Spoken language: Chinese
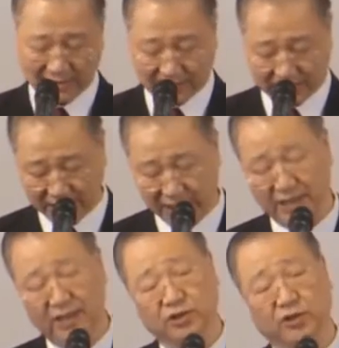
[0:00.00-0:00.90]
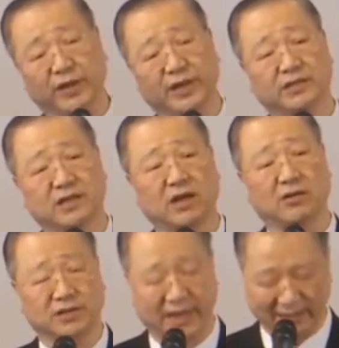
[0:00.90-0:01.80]
你就会
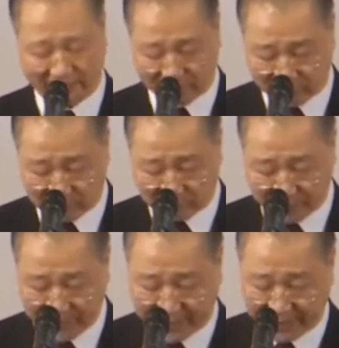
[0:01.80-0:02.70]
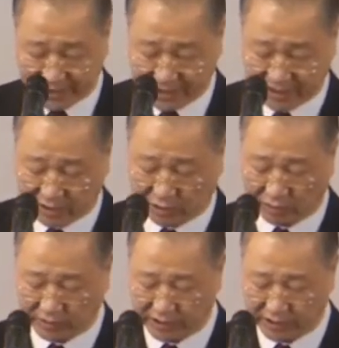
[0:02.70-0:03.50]
照见五蕴皆空，